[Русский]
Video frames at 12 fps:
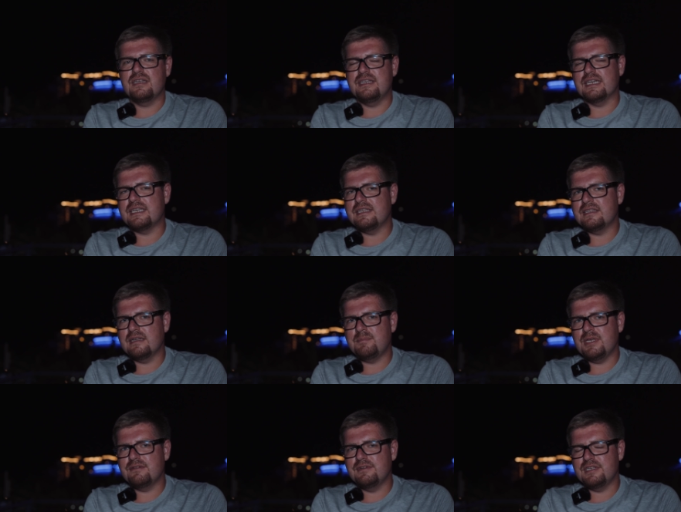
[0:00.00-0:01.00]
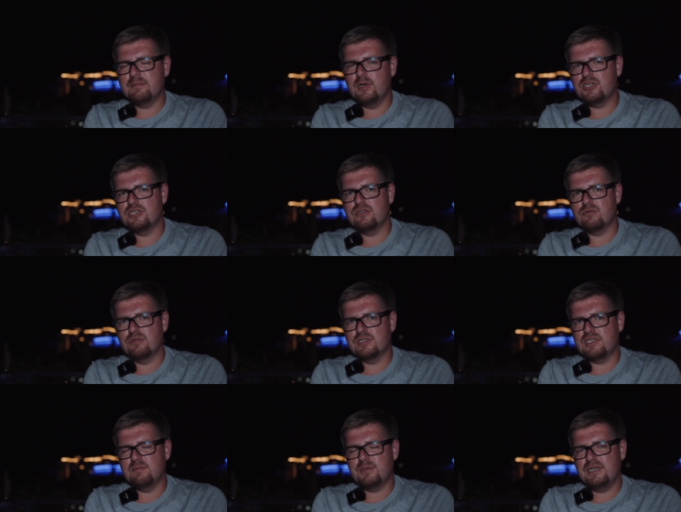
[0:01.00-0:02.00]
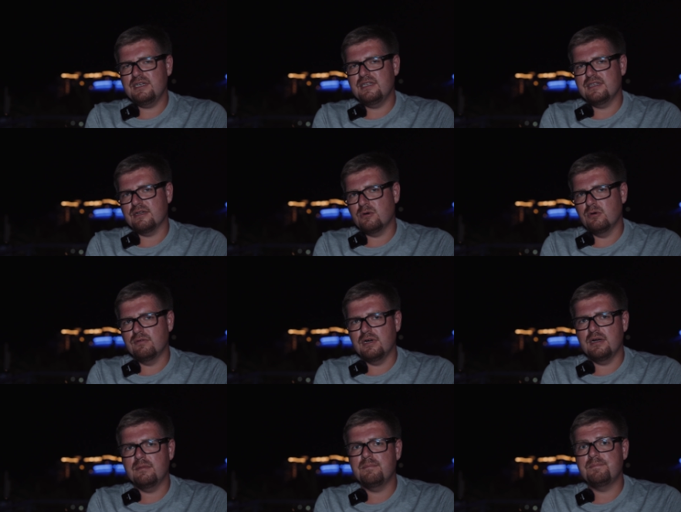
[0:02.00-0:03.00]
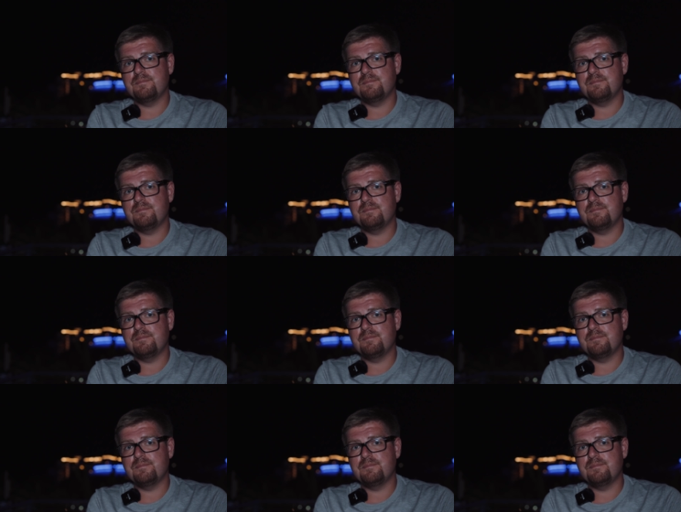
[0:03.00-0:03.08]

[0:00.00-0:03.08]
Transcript: И какие-то первые небольшие трудности проекта такого